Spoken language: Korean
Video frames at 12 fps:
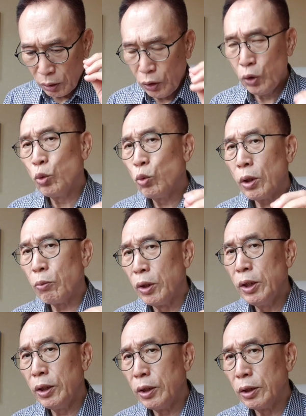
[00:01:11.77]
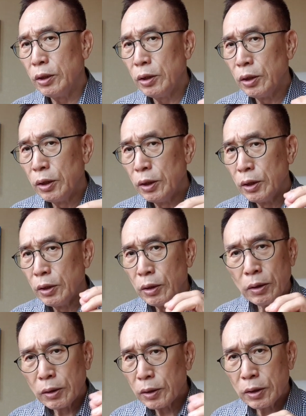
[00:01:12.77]
이유와 원리를
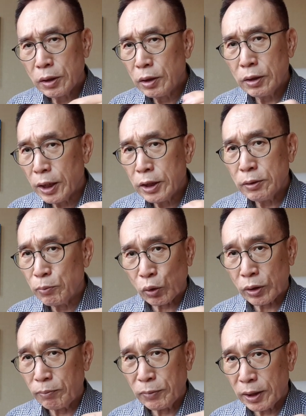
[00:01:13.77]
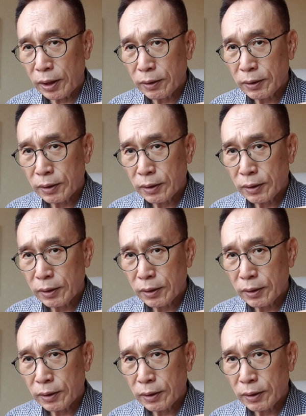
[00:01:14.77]
끌어내지 못합니다.